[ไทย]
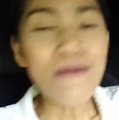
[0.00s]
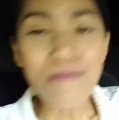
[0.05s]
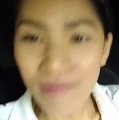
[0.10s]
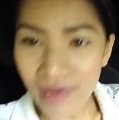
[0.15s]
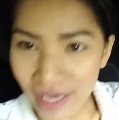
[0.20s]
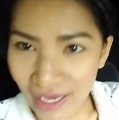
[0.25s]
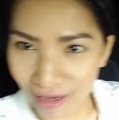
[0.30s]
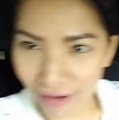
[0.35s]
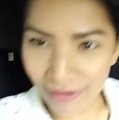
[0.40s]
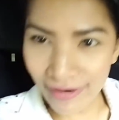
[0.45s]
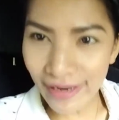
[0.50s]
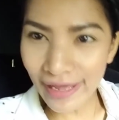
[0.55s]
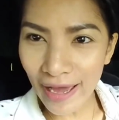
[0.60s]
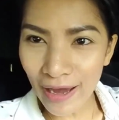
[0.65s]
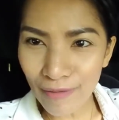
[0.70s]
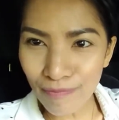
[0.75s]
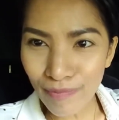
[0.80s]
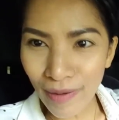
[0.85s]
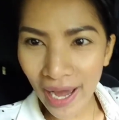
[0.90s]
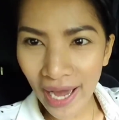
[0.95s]
มีข้าวเหนีย
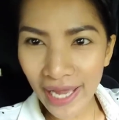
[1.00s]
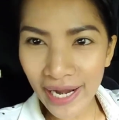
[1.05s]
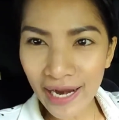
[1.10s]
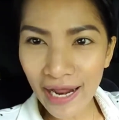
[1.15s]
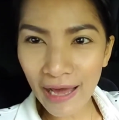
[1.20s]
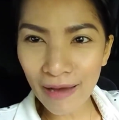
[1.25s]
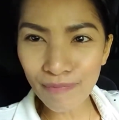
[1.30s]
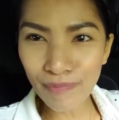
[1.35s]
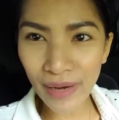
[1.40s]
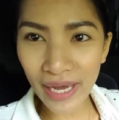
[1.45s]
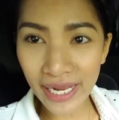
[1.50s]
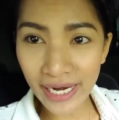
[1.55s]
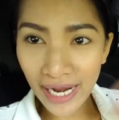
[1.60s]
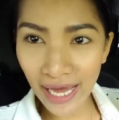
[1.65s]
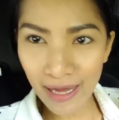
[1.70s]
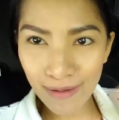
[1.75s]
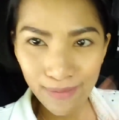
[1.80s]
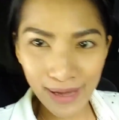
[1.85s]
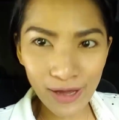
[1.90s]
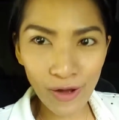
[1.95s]
วไปเนี่ยไปไหน
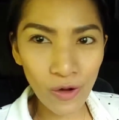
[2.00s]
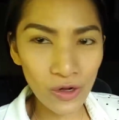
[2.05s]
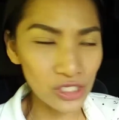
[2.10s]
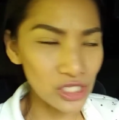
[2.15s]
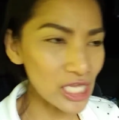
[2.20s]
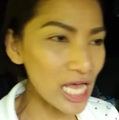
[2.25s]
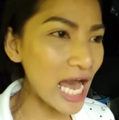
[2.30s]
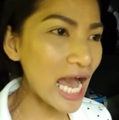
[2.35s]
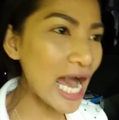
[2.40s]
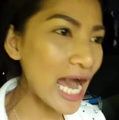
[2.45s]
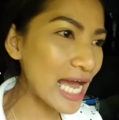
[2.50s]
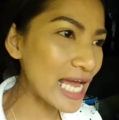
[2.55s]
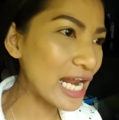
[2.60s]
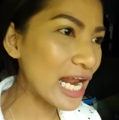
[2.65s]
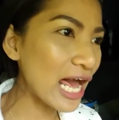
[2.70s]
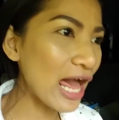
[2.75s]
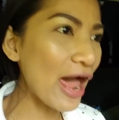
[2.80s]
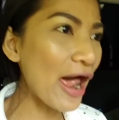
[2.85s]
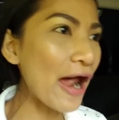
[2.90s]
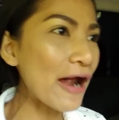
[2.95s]
ไม่อดตาย
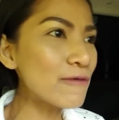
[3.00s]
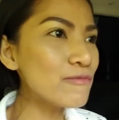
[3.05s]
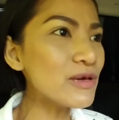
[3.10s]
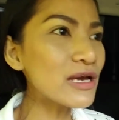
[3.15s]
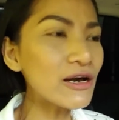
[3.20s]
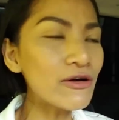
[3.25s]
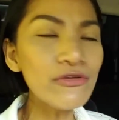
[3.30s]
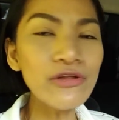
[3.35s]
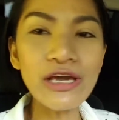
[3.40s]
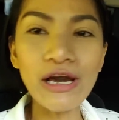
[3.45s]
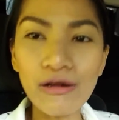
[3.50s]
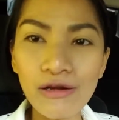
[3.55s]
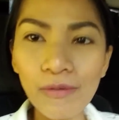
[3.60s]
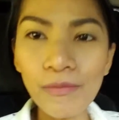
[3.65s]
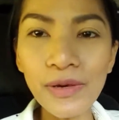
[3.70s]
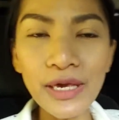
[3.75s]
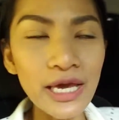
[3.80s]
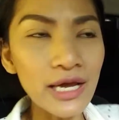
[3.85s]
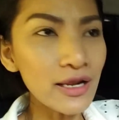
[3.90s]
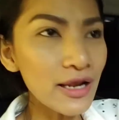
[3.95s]
นะคะมีข้าวเหนียว
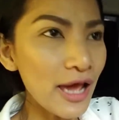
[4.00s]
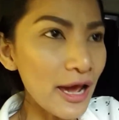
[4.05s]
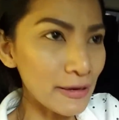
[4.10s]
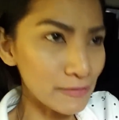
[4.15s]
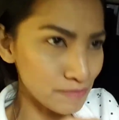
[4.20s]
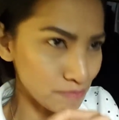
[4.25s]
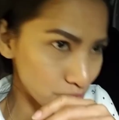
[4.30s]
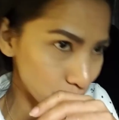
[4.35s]
น้ำพริกเนี่ย